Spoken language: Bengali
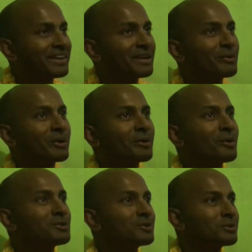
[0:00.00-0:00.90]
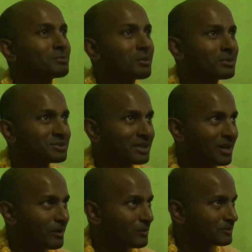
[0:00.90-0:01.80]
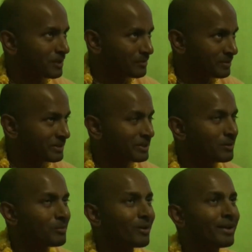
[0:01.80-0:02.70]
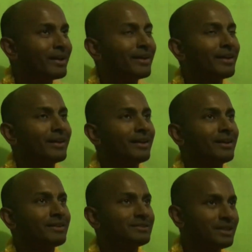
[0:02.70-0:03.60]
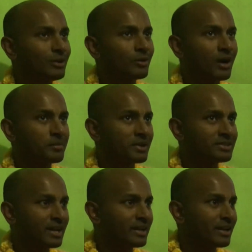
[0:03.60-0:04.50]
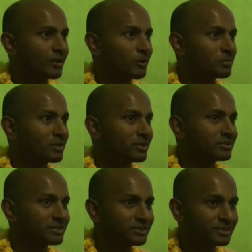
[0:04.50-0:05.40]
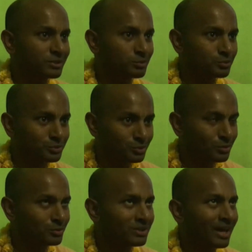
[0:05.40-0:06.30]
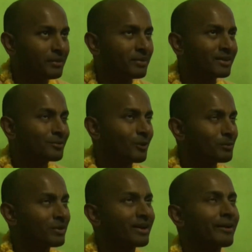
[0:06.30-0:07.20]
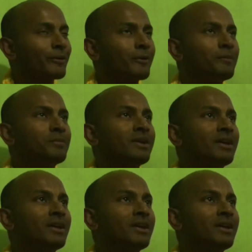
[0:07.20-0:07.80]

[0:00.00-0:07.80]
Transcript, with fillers: কেউ কেউ হজরত মোহাম্মদ সাল্লাহ সাল্লামকে দিয়েও বলে যাই হোক আমরা জানি না গল্পটার সৃষ্টি উৎস কোথায় বাট গল্পটা এরকম